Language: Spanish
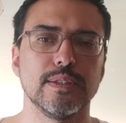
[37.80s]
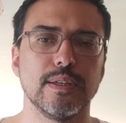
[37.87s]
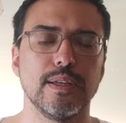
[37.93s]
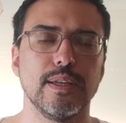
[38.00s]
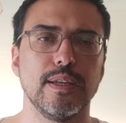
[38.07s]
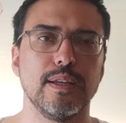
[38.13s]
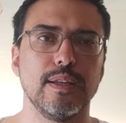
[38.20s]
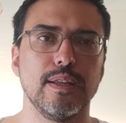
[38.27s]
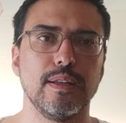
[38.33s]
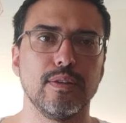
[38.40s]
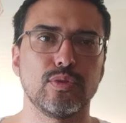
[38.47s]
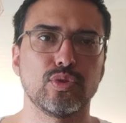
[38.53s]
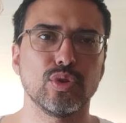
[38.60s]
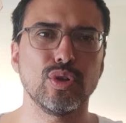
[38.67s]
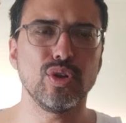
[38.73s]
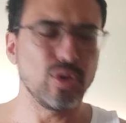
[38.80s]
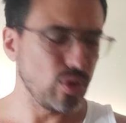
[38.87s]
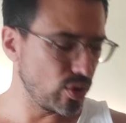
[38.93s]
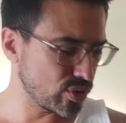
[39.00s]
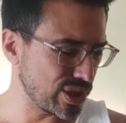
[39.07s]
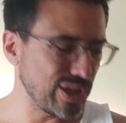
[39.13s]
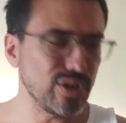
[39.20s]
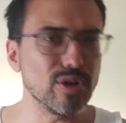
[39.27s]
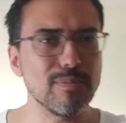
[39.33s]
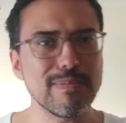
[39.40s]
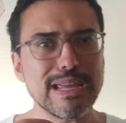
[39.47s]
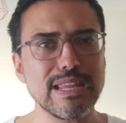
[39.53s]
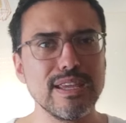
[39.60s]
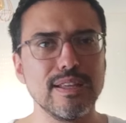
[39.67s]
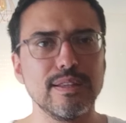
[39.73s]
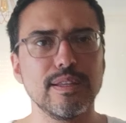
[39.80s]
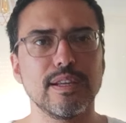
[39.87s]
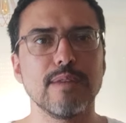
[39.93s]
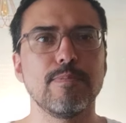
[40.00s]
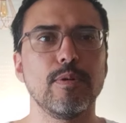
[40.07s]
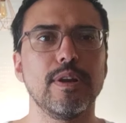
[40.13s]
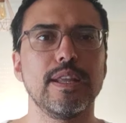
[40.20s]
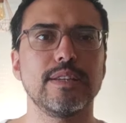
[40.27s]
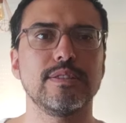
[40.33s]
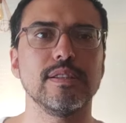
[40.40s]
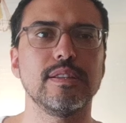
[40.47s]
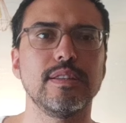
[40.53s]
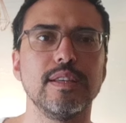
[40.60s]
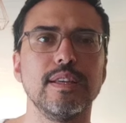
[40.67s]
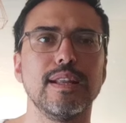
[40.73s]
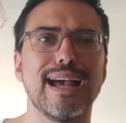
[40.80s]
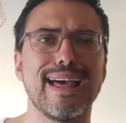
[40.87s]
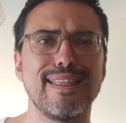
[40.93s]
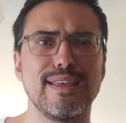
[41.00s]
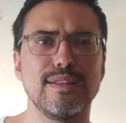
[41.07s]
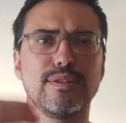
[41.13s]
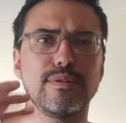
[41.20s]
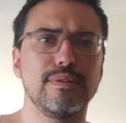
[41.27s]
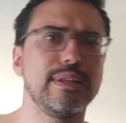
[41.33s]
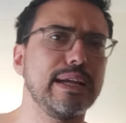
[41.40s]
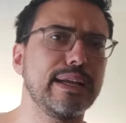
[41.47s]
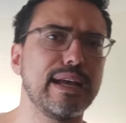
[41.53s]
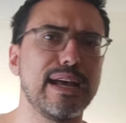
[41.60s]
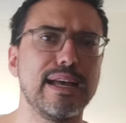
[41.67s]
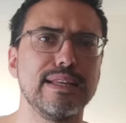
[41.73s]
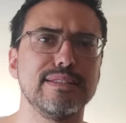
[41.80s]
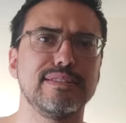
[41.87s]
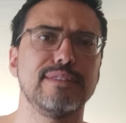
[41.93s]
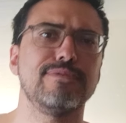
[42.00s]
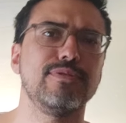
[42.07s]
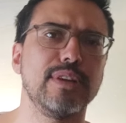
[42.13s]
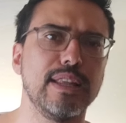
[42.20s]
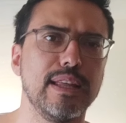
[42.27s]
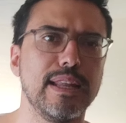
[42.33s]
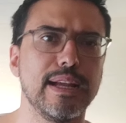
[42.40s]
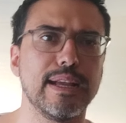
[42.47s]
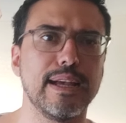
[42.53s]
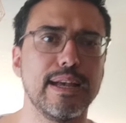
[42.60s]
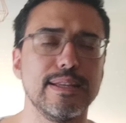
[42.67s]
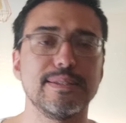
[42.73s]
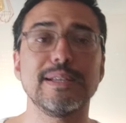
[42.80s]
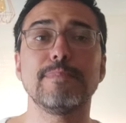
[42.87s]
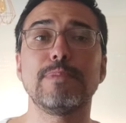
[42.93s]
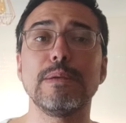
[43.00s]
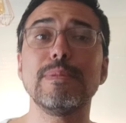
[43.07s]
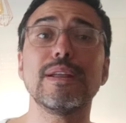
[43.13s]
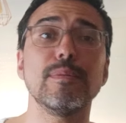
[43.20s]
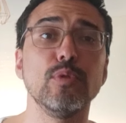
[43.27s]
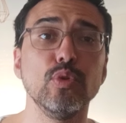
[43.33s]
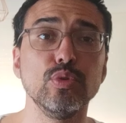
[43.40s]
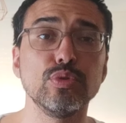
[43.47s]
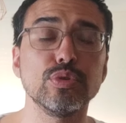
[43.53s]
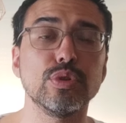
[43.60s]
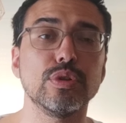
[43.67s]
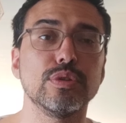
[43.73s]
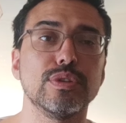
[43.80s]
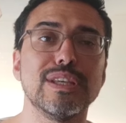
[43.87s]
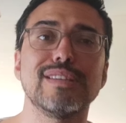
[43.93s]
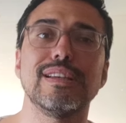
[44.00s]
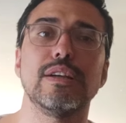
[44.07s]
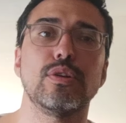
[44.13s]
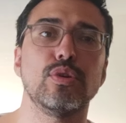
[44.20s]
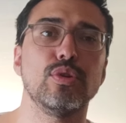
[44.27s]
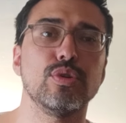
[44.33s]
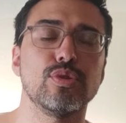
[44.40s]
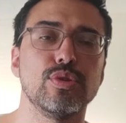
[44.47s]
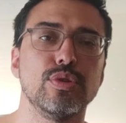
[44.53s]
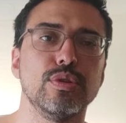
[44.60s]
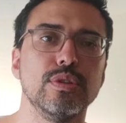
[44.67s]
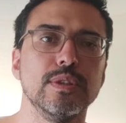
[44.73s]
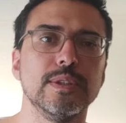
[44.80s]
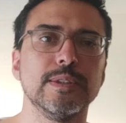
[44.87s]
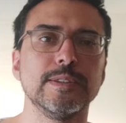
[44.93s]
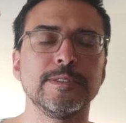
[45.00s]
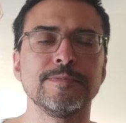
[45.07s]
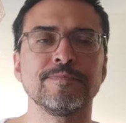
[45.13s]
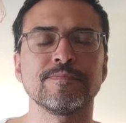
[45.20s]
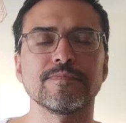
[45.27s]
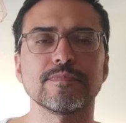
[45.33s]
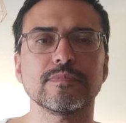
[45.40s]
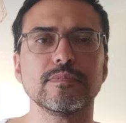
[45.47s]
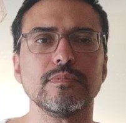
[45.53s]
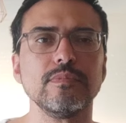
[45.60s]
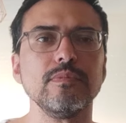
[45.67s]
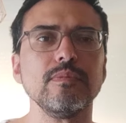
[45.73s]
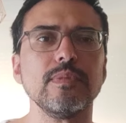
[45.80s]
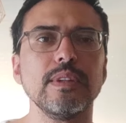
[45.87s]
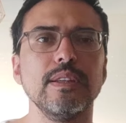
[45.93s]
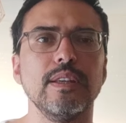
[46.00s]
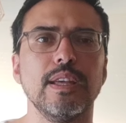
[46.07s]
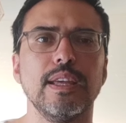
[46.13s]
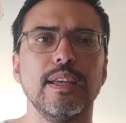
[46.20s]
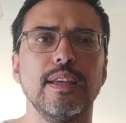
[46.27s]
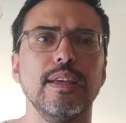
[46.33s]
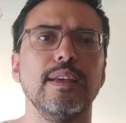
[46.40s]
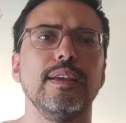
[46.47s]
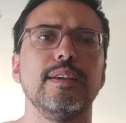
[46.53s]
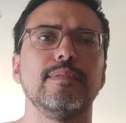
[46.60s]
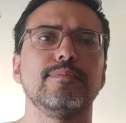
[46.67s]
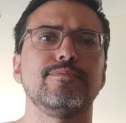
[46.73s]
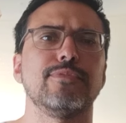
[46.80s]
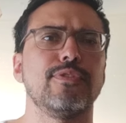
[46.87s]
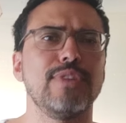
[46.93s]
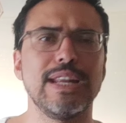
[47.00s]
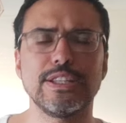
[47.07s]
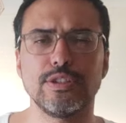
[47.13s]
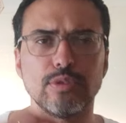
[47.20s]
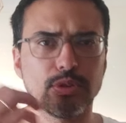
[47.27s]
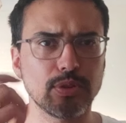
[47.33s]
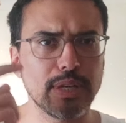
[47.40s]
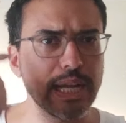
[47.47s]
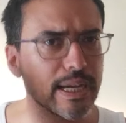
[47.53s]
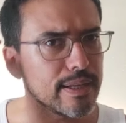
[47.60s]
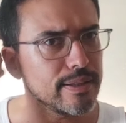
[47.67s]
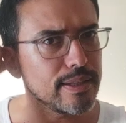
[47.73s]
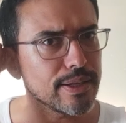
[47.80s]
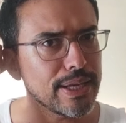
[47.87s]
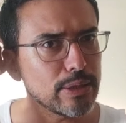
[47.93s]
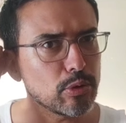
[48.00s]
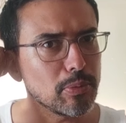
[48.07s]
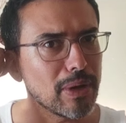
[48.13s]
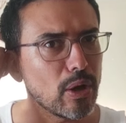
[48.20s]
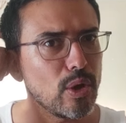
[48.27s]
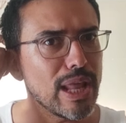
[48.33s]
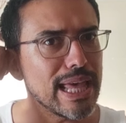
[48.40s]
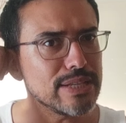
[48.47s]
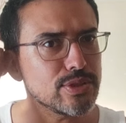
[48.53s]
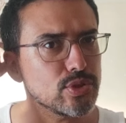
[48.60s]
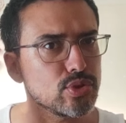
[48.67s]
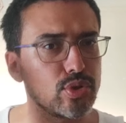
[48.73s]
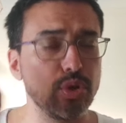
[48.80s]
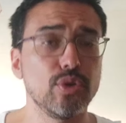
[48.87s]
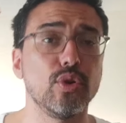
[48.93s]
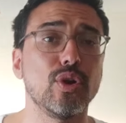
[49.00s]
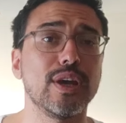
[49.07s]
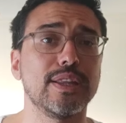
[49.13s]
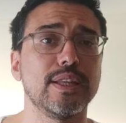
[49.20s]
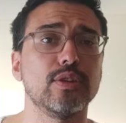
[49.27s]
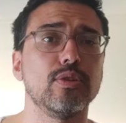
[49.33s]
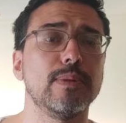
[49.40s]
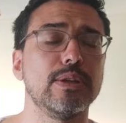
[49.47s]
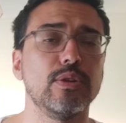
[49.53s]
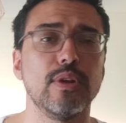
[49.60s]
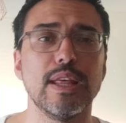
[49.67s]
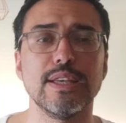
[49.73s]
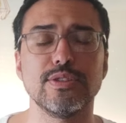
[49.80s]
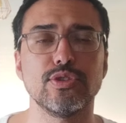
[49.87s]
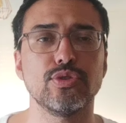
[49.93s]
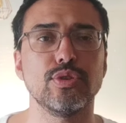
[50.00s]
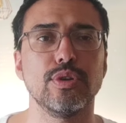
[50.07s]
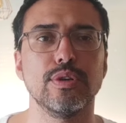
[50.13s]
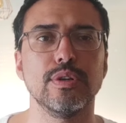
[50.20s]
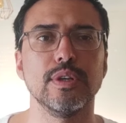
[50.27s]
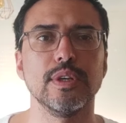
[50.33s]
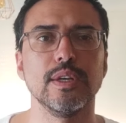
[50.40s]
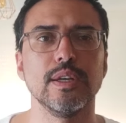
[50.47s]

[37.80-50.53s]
eh, todos los inconvenientes que pueden existir adentro de la cancha, fuera de la cancha. Primer mundo, desarrollo. Eh, felicito a toda la gente que ha tomado la decisión o que está tomando la decisión